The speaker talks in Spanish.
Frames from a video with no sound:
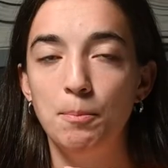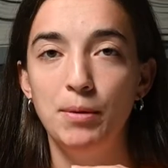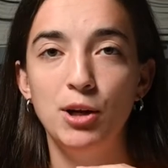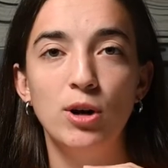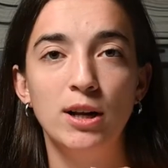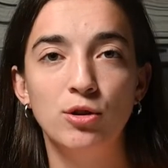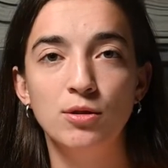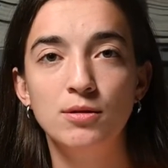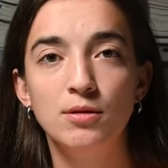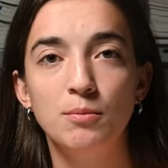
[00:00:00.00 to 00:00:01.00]
Pero alto,
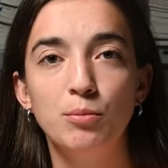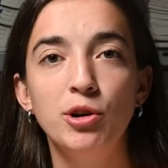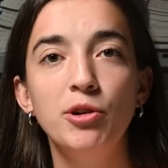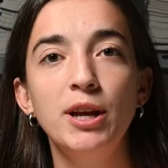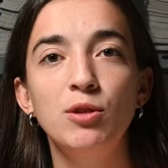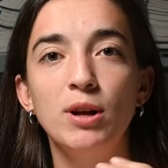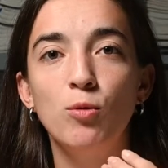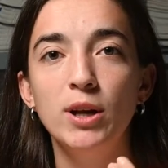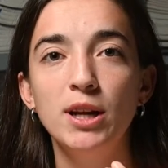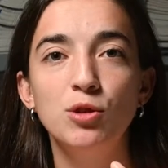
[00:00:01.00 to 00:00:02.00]
por ahora hay una
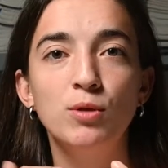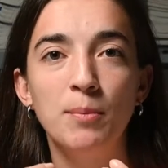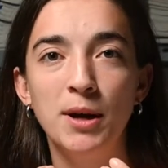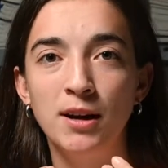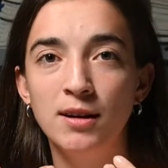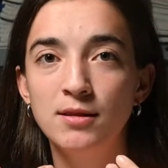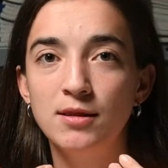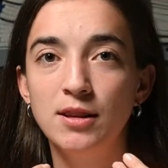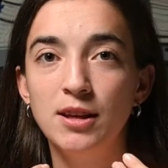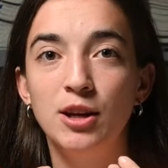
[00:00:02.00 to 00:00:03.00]
buena y una mala.
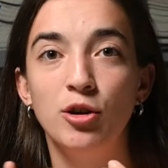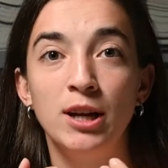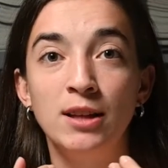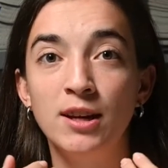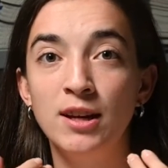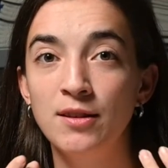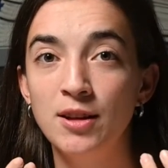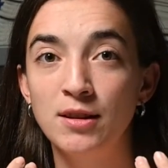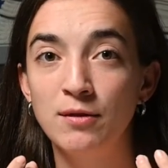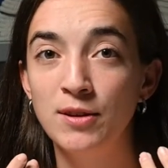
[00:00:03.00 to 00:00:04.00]
¿Y lo de la inteligencia
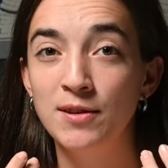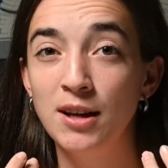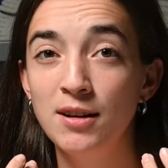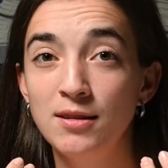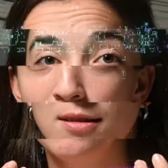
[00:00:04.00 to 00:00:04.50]
artificial?